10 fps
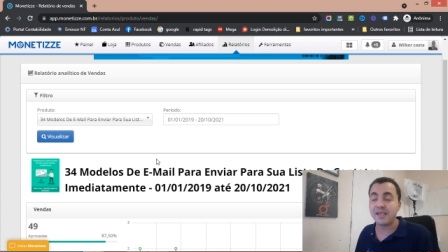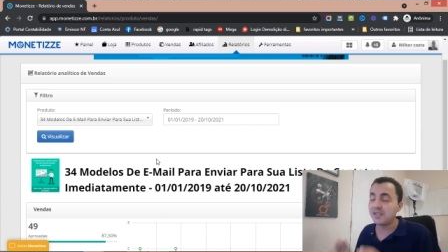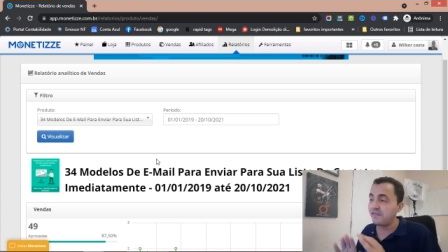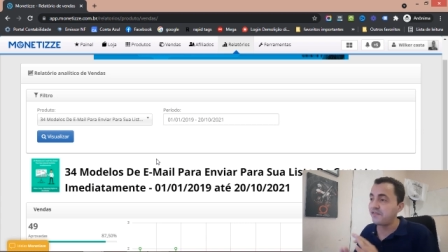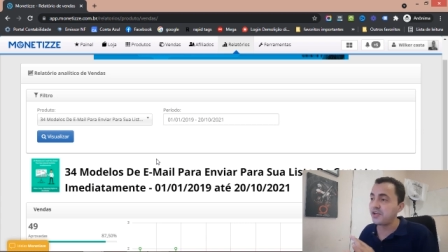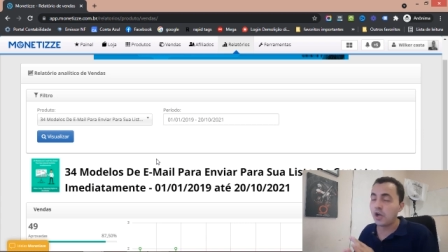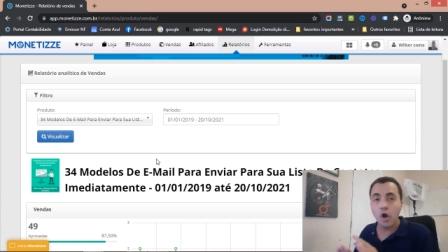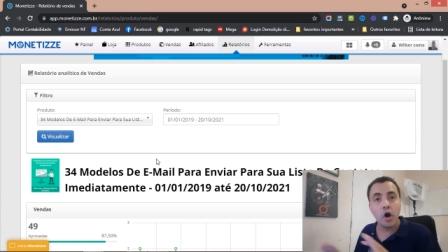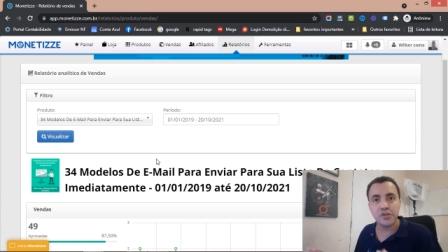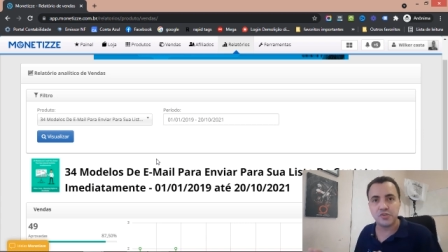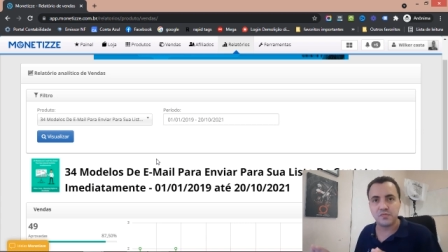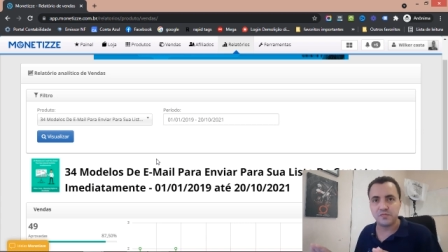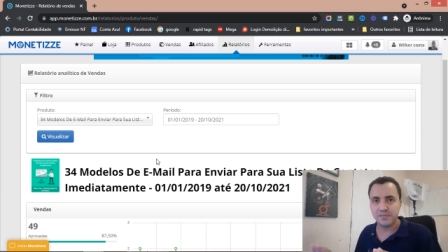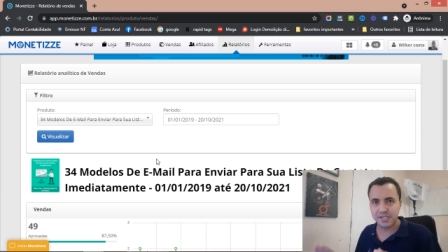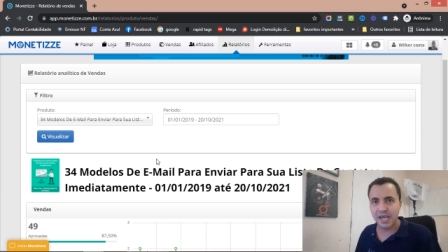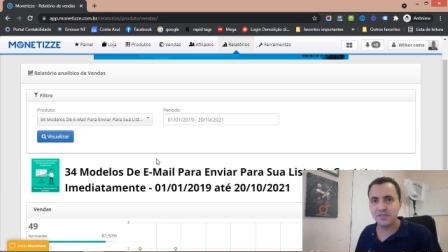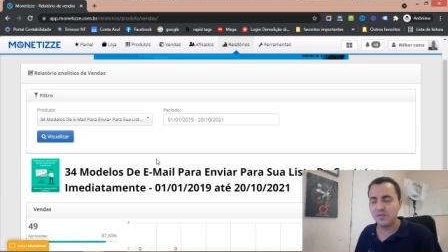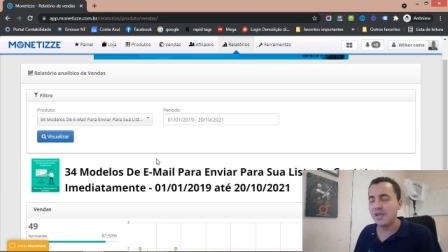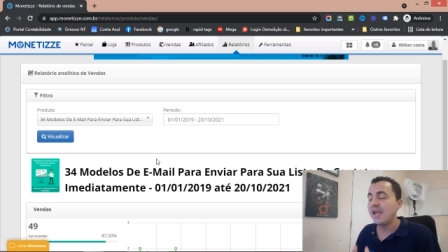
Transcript: Então foi ótimo, certo?